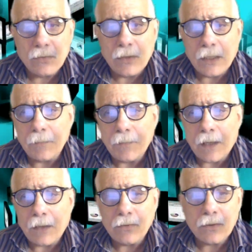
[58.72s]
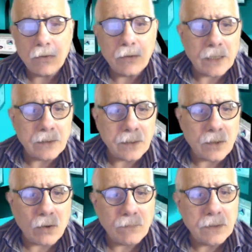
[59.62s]
misure di precauzione
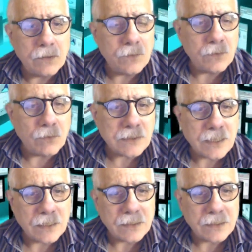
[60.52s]
anti-Covid fino al